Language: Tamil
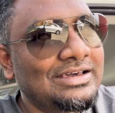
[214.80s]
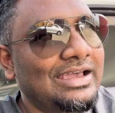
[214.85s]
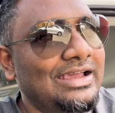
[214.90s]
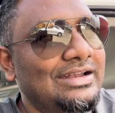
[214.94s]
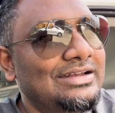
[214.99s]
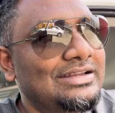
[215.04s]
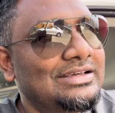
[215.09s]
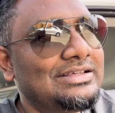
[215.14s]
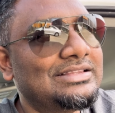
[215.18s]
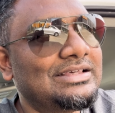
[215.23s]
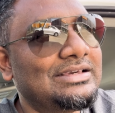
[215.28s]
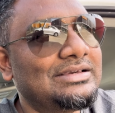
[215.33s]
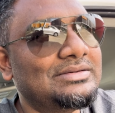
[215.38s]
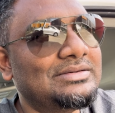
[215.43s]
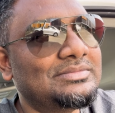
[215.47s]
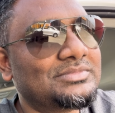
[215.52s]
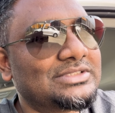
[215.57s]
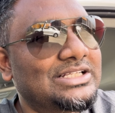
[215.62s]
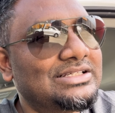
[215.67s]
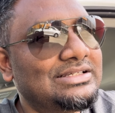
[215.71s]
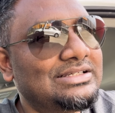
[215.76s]
அண்ட் இது
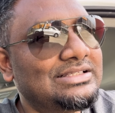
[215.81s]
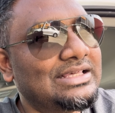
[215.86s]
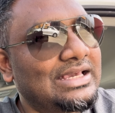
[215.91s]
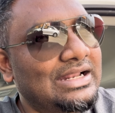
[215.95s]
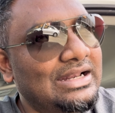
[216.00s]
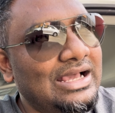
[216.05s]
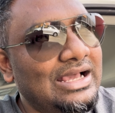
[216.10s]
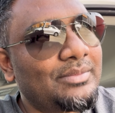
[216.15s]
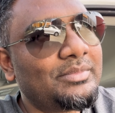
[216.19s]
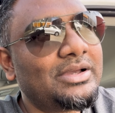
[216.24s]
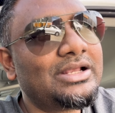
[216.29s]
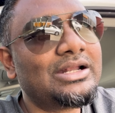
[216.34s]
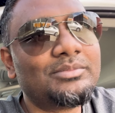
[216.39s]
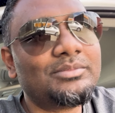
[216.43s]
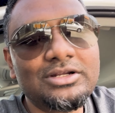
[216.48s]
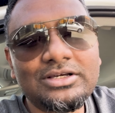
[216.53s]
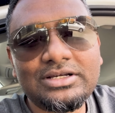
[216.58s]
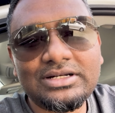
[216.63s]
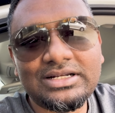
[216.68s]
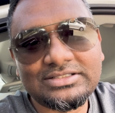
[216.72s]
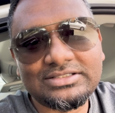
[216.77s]
இது எல்லாமே
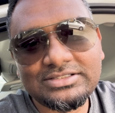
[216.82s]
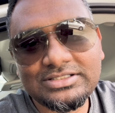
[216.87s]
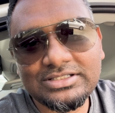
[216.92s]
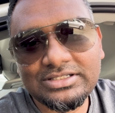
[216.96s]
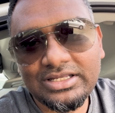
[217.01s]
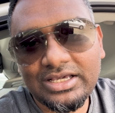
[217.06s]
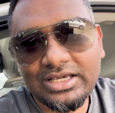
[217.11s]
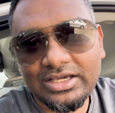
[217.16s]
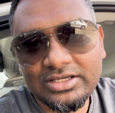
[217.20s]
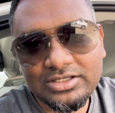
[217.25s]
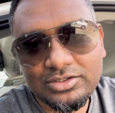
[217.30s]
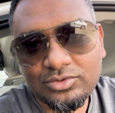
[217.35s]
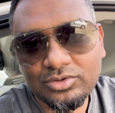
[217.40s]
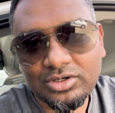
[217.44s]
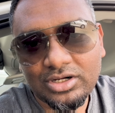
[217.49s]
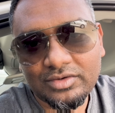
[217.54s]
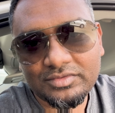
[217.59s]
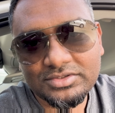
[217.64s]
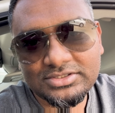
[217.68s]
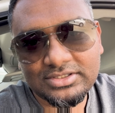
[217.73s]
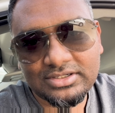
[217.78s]
நம்மளுக்கு நெசசிட்டியாக
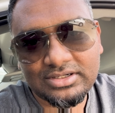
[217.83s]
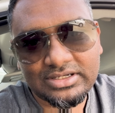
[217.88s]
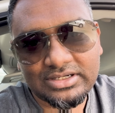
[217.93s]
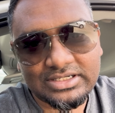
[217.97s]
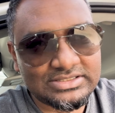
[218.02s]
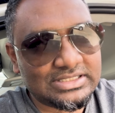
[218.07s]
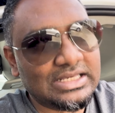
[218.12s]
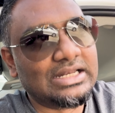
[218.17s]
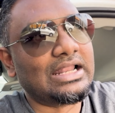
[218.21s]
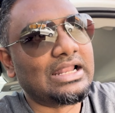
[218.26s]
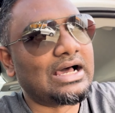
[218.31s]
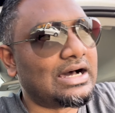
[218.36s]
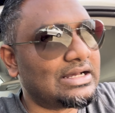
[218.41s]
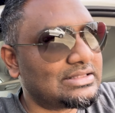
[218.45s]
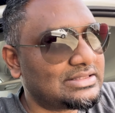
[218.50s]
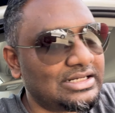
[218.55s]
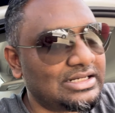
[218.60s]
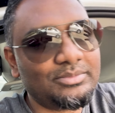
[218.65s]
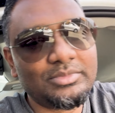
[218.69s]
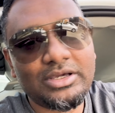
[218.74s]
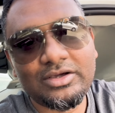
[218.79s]
இருக்கணும்னு அவசியம் இல்லை கைஸ்
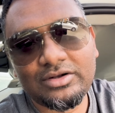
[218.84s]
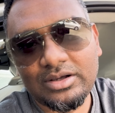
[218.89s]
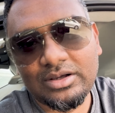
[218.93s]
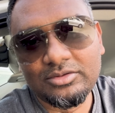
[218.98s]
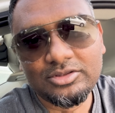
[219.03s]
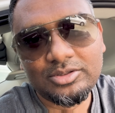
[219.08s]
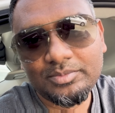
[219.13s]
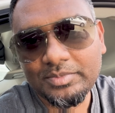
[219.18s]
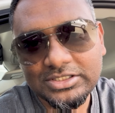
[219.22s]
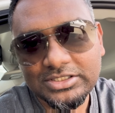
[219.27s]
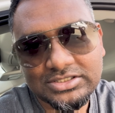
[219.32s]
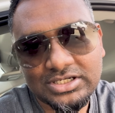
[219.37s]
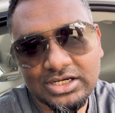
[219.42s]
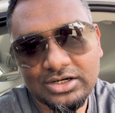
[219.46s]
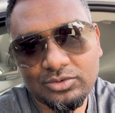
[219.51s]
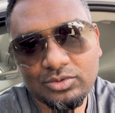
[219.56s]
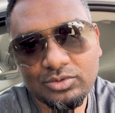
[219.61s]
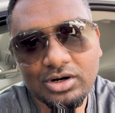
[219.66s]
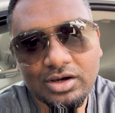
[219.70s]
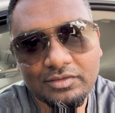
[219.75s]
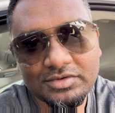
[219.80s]
எல்லாத்துலேயுமே நான் வந்து பெஸ்ட்டாக
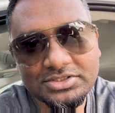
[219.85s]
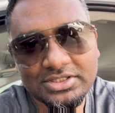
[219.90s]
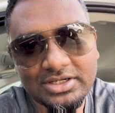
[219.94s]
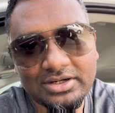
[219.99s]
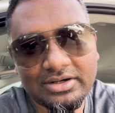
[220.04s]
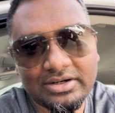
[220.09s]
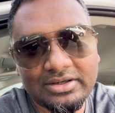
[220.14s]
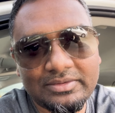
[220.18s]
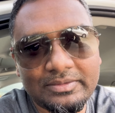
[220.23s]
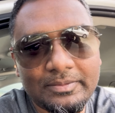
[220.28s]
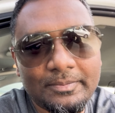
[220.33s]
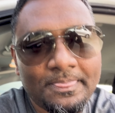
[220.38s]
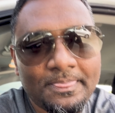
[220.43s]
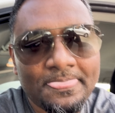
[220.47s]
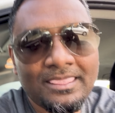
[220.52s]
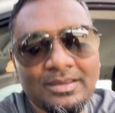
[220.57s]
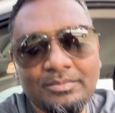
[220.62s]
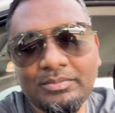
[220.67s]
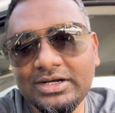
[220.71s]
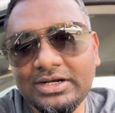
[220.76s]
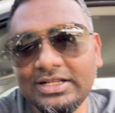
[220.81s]
இருக்கணும்னு அவசியம் கிடையாது
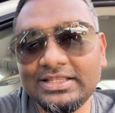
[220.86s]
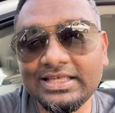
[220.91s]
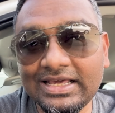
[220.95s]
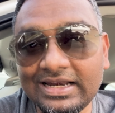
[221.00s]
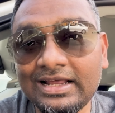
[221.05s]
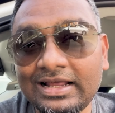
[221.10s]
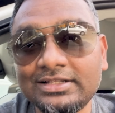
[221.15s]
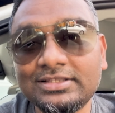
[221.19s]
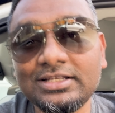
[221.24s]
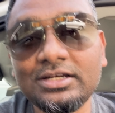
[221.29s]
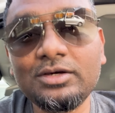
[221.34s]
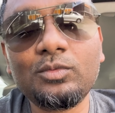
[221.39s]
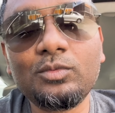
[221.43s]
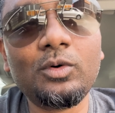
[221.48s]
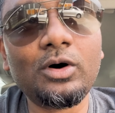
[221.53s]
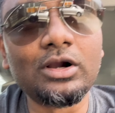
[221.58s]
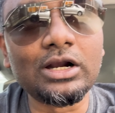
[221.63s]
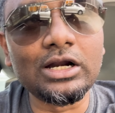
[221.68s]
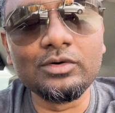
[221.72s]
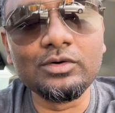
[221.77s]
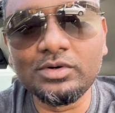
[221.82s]
பட் இது எல்லாத்துலேயும்
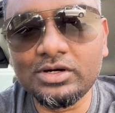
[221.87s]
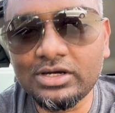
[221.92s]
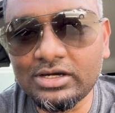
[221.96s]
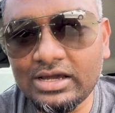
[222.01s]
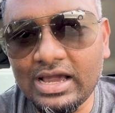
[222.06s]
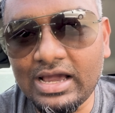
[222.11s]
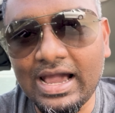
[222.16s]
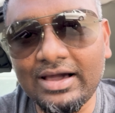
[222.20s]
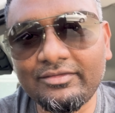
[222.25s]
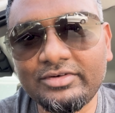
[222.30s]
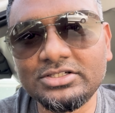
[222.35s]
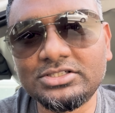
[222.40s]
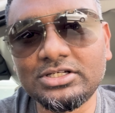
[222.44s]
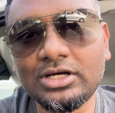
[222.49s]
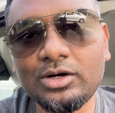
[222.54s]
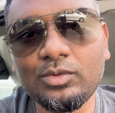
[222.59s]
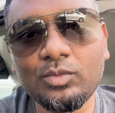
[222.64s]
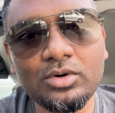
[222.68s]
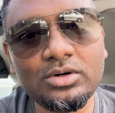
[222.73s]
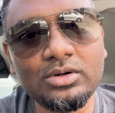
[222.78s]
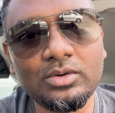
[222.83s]
ஓரளவுக்கு
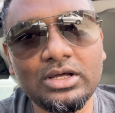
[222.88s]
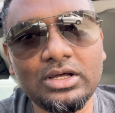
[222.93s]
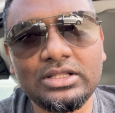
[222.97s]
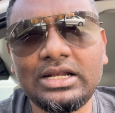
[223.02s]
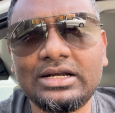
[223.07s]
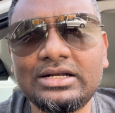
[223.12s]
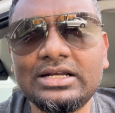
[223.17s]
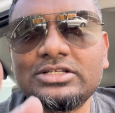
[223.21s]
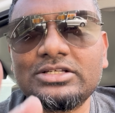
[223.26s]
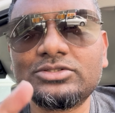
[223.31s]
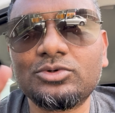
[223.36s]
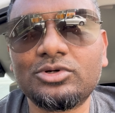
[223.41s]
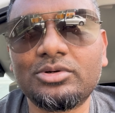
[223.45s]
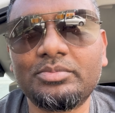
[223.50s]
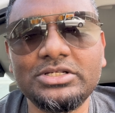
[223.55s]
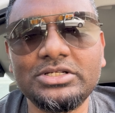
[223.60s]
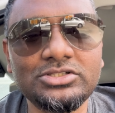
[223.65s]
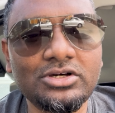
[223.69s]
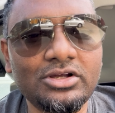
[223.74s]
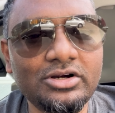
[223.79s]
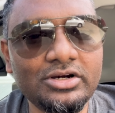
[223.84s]
ஆவரேஜாக ஒன் அட்லீஸ்ட் ஒரு
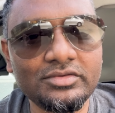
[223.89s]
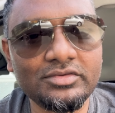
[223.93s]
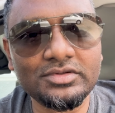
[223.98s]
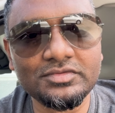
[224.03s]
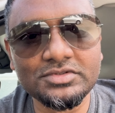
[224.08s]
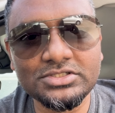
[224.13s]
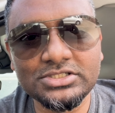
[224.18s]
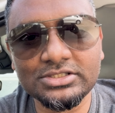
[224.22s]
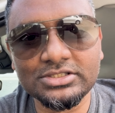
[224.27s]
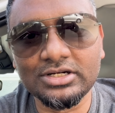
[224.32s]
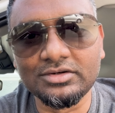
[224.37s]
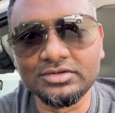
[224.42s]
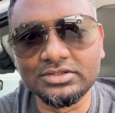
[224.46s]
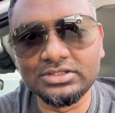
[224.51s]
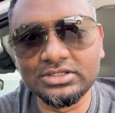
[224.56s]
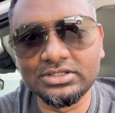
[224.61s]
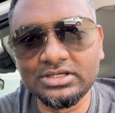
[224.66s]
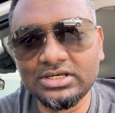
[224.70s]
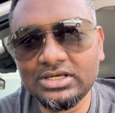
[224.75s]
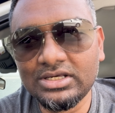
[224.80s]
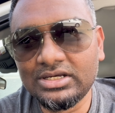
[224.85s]
மெஜாரிட்டி ஆஃப் விஷயத்தில்
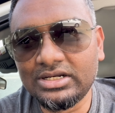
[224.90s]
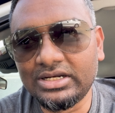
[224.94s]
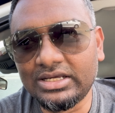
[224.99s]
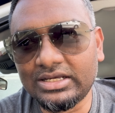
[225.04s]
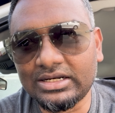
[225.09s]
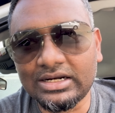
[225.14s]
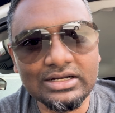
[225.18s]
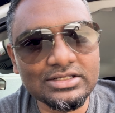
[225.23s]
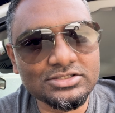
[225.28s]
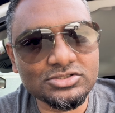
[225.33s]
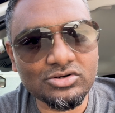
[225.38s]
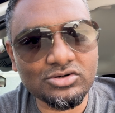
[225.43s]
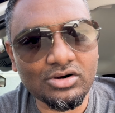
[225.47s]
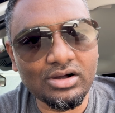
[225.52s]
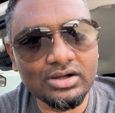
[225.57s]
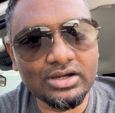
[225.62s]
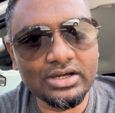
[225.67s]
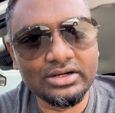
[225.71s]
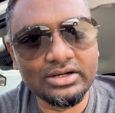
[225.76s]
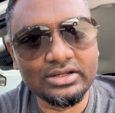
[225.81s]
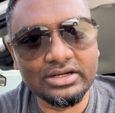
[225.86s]
வந்து நீங்கள் நல்லா
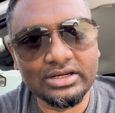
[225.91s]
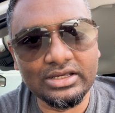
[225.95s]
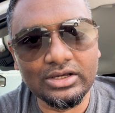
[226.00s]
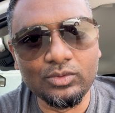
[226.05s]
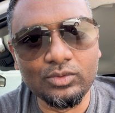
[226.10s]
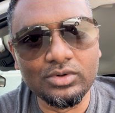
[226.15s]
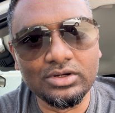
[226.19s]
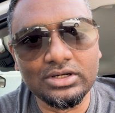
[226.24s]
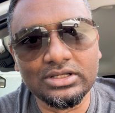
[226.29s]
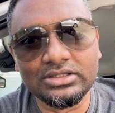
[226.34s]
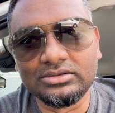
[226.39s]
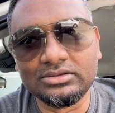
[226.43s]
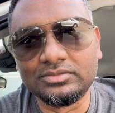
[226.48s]
ஸ்ட்ராங்காக இருக்கிறீங்க உங்களுக்கு அந்த